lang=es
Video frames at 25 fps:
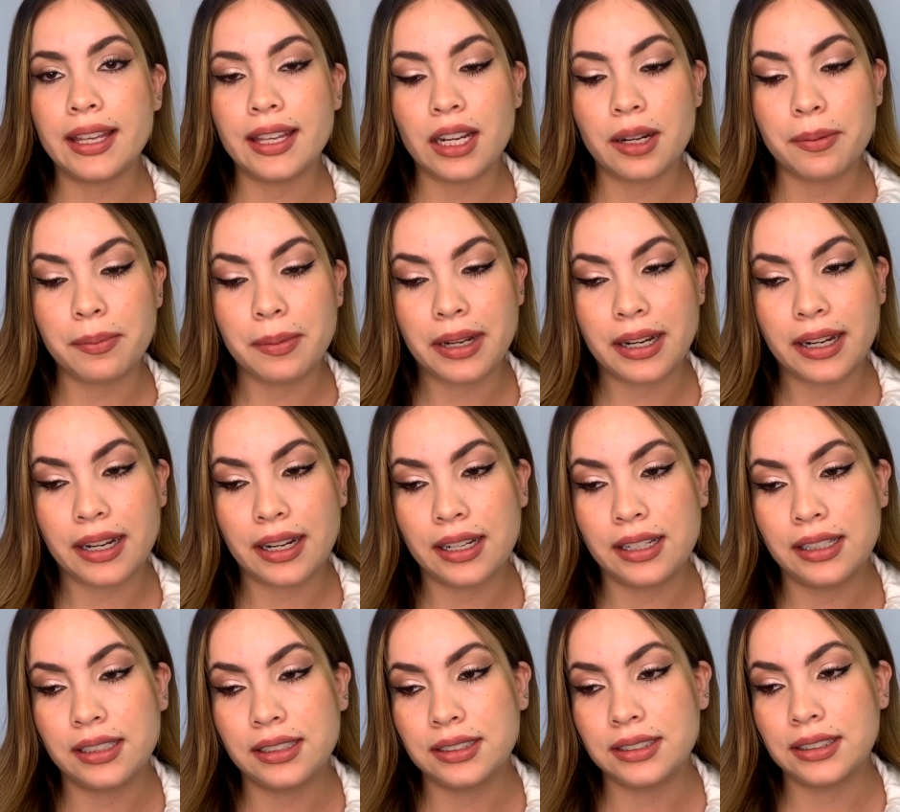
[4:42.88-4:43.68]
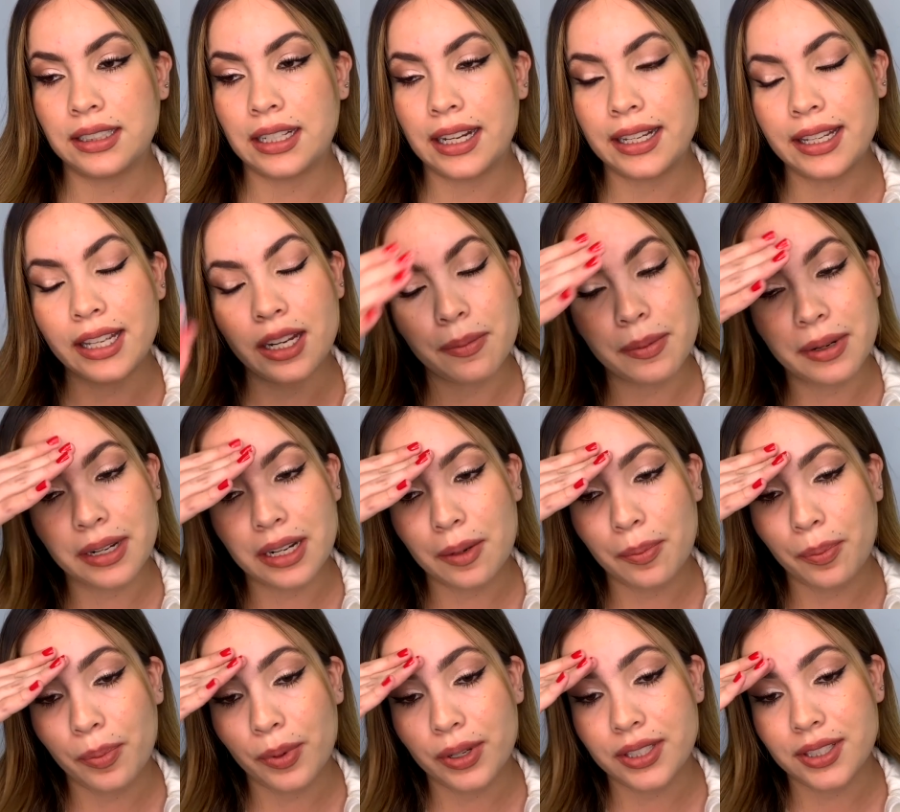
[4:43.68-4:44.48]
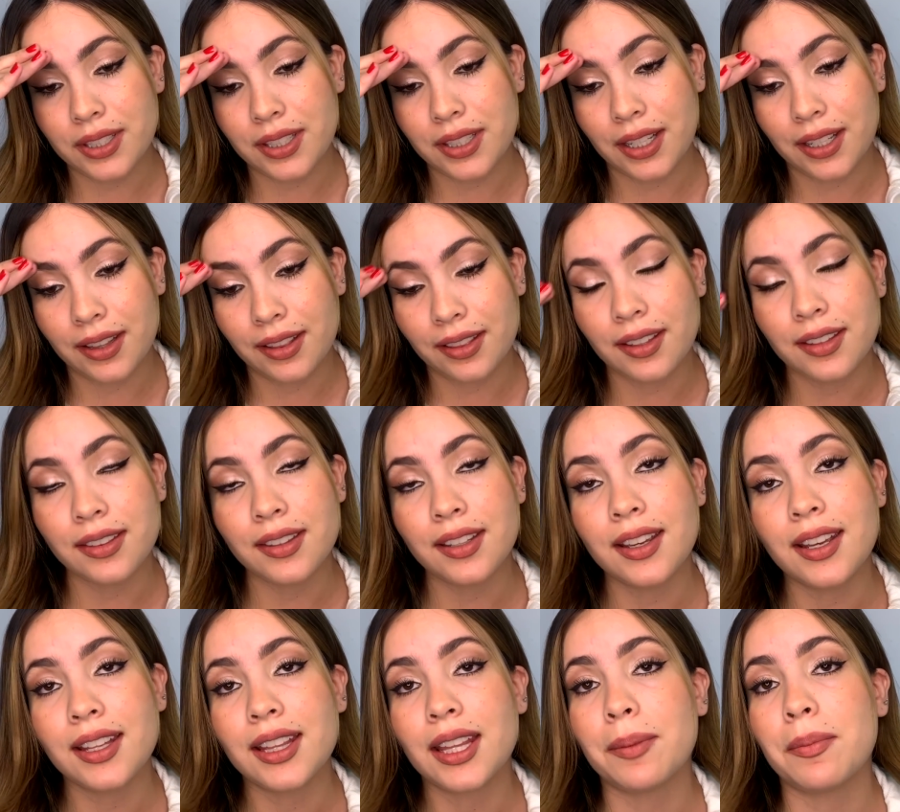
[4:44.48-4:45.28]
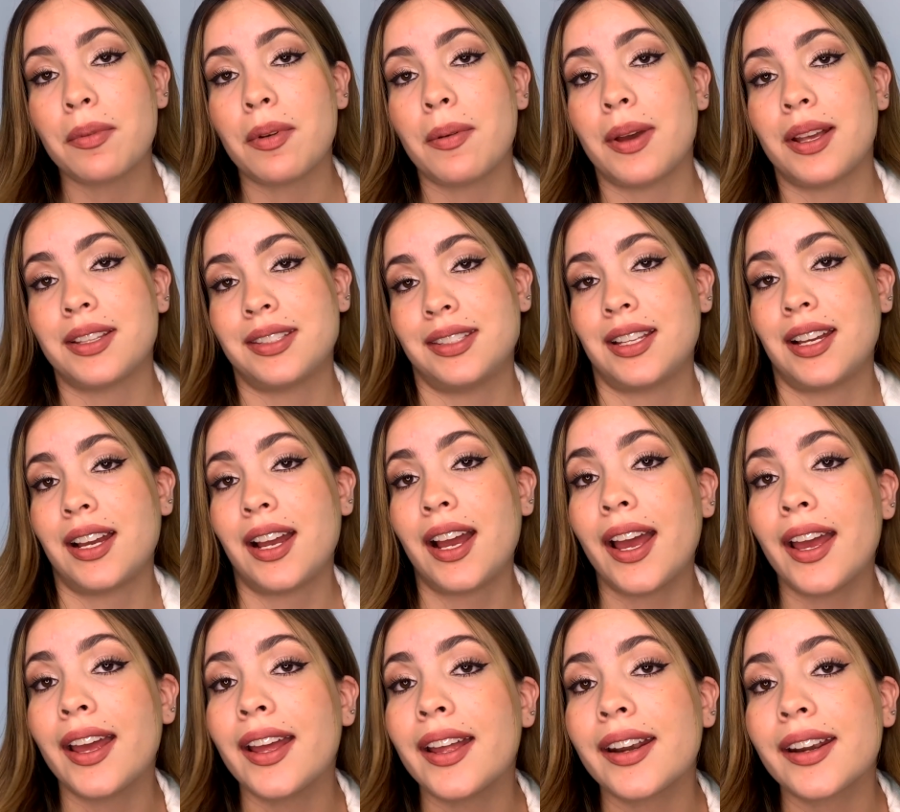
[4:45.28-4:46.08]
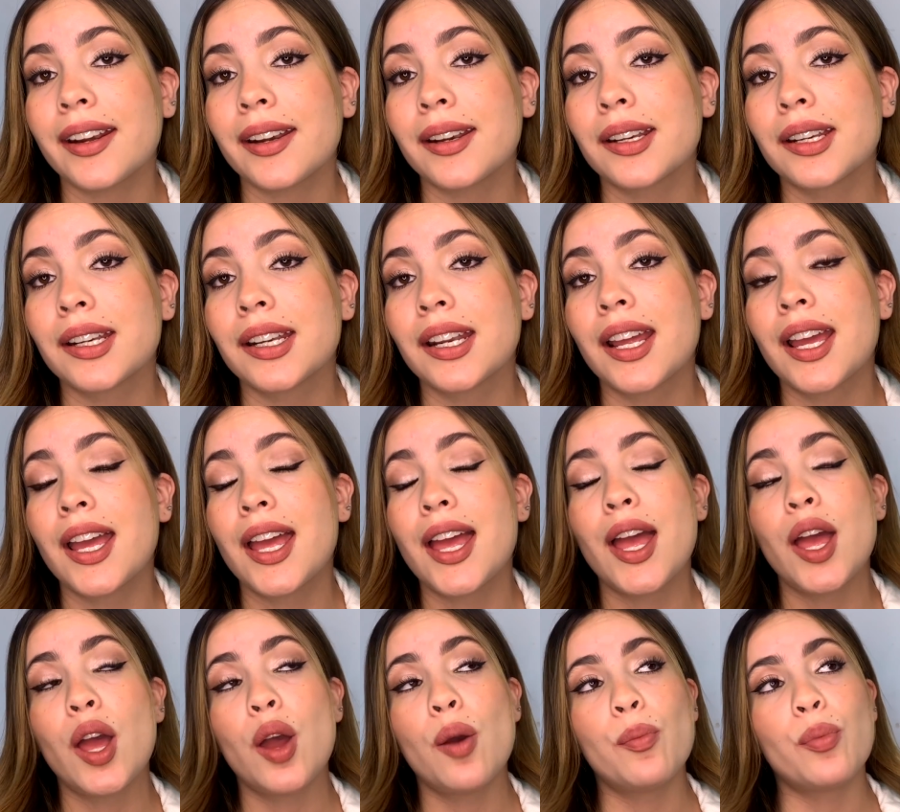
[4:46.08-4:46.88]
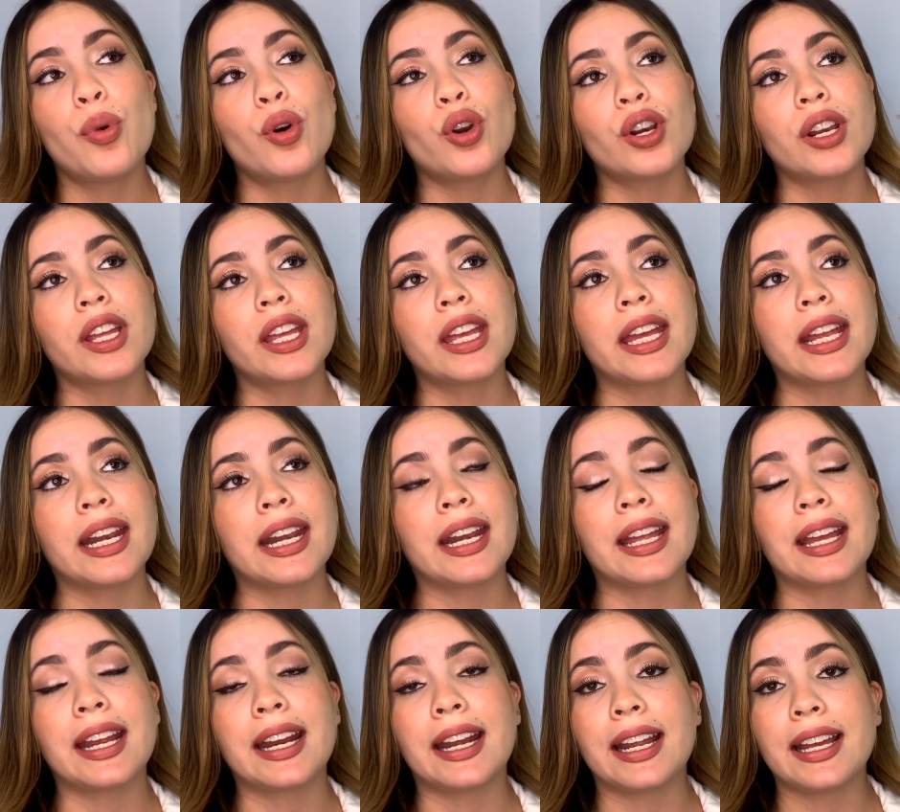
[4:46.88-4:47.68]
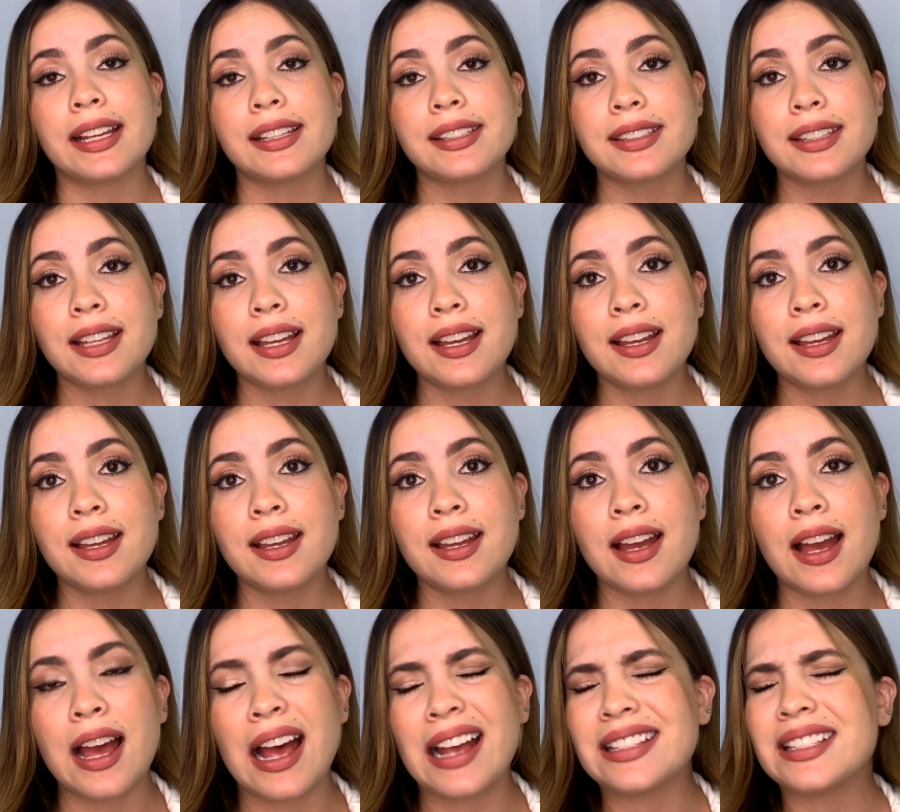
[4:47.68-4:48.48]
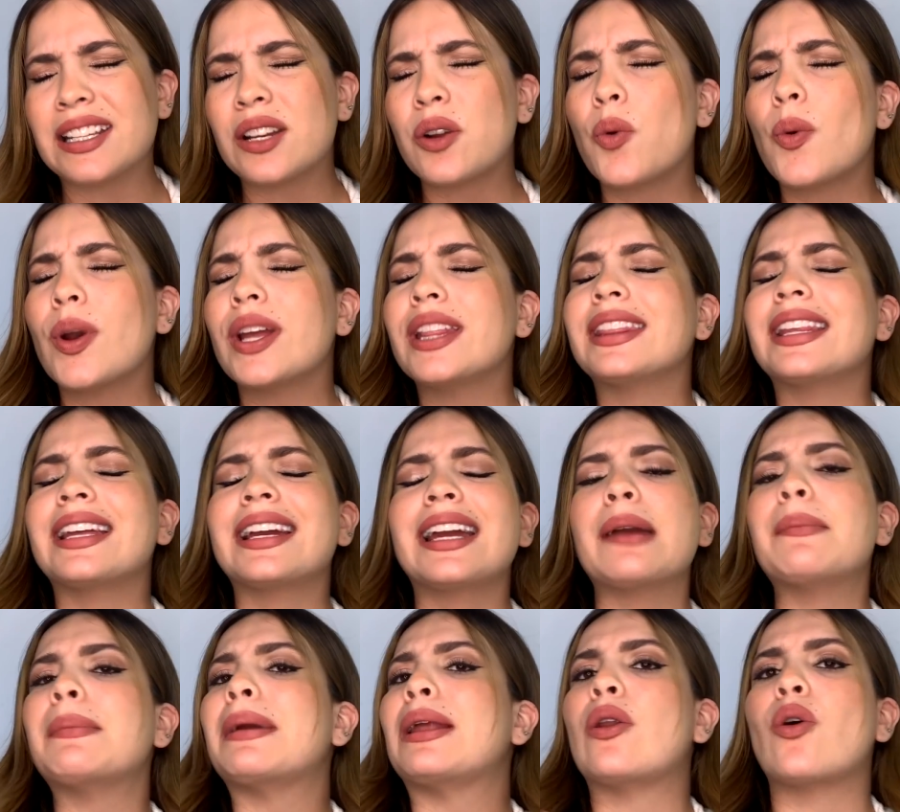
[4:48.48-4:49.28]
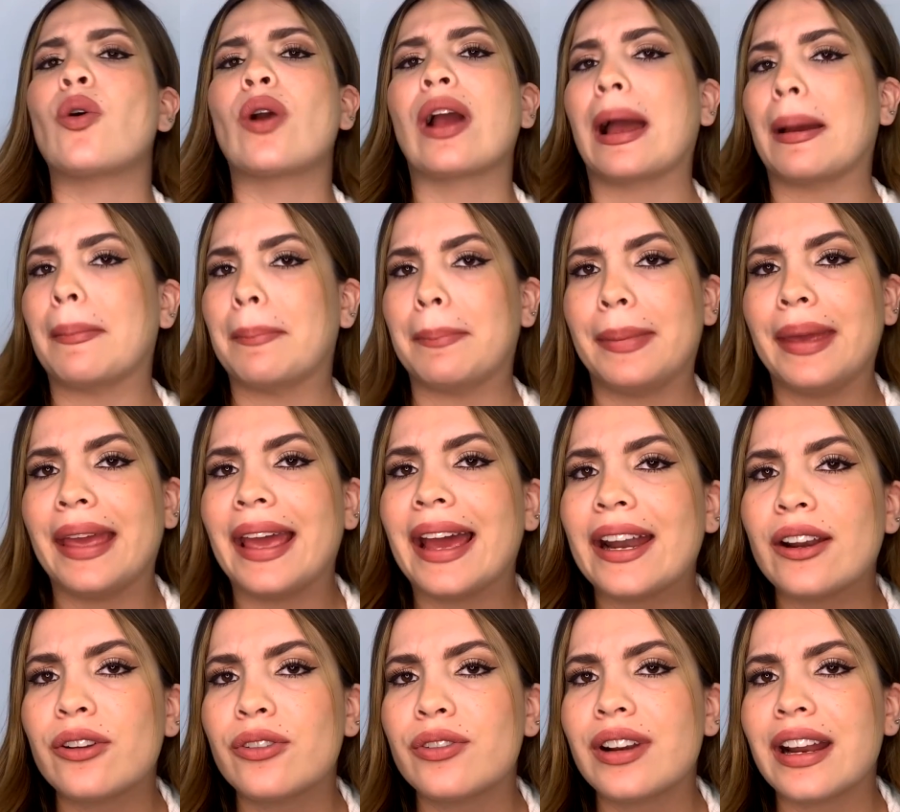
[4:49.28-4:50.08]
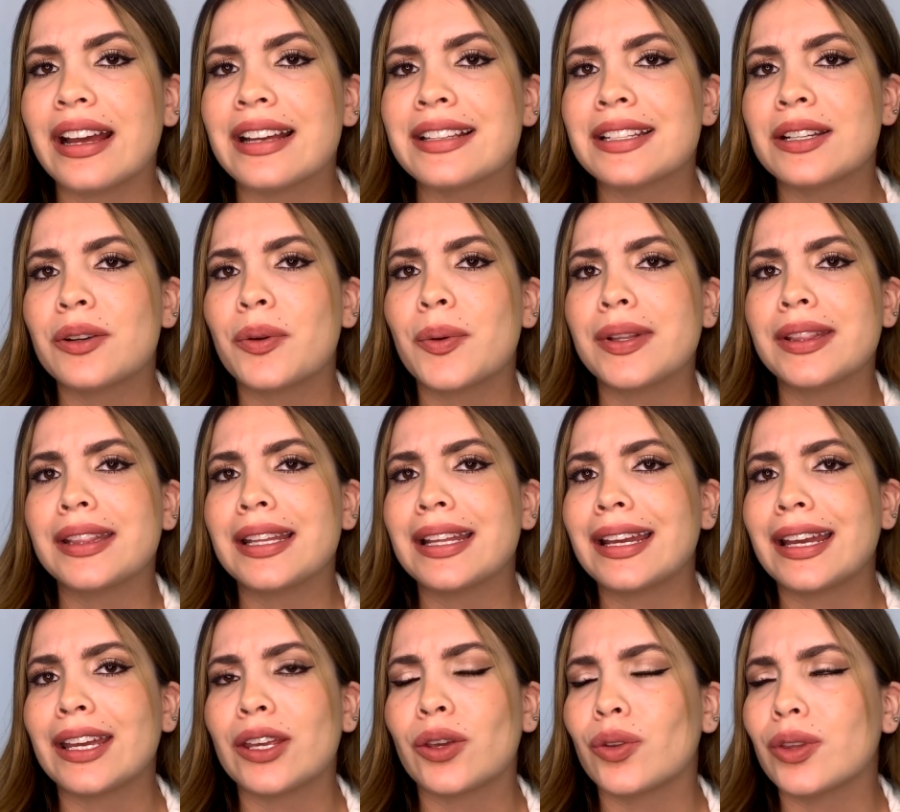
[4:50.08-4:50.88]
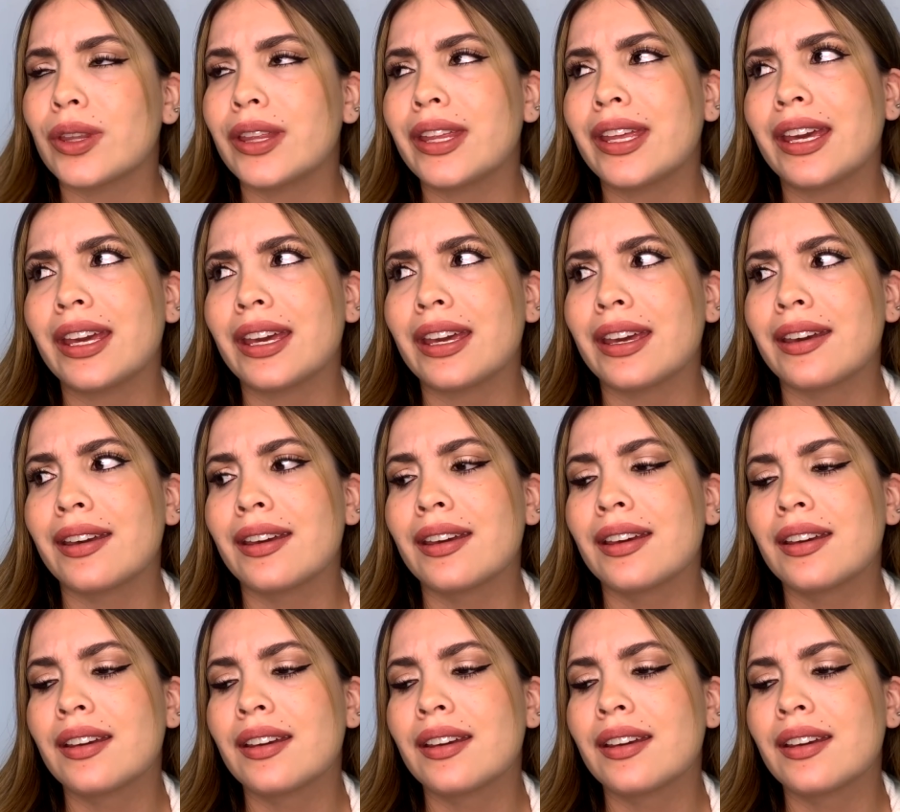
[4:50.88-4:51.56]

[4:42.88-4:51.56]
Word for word: hermana, ay, hermana, pues siéntate que te me vas a caer. Porque regresa. Haz de cuenta que me lo cambiaron. Haz de cuenta que yo dije,